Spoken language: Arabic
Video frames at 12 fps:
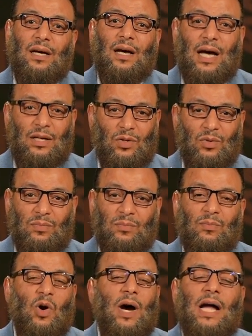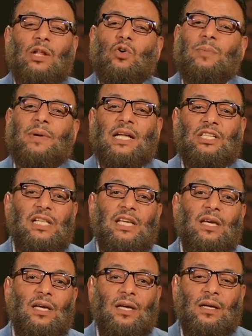عنكم ما هو عنكم جت
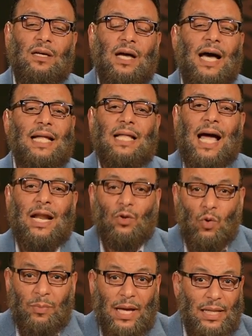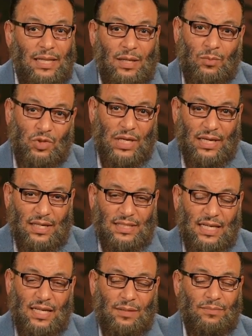ليه عنكم جت ليه مذكر نعم.
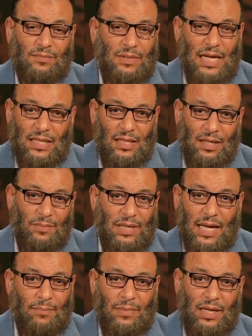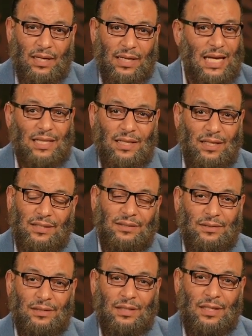سالم جت ليه بالجمع جت ليه
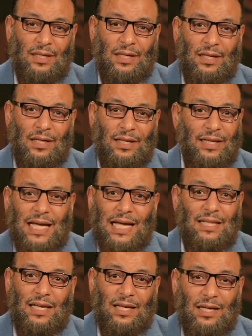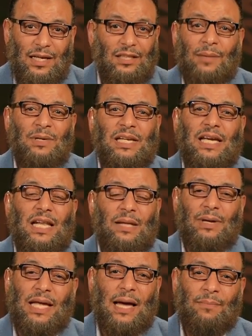نعم. جت ليه الضمير نعم. جه ليه
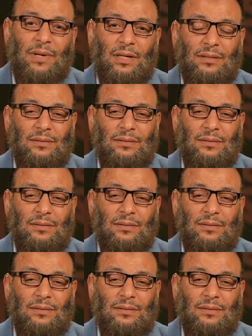بالجمع